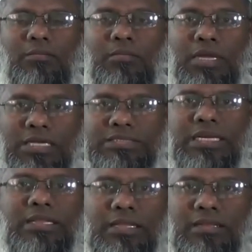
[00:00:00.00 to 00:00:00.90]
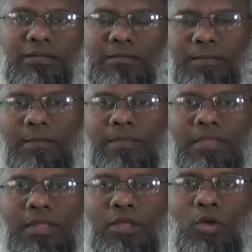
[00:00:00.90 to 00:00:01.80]
மிகச்சிறந்தது
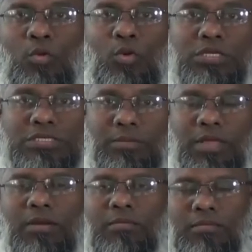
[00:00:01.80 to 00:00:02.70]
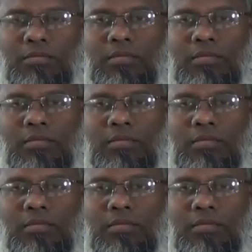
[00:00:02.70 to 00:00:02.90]
ஒரு சமயம்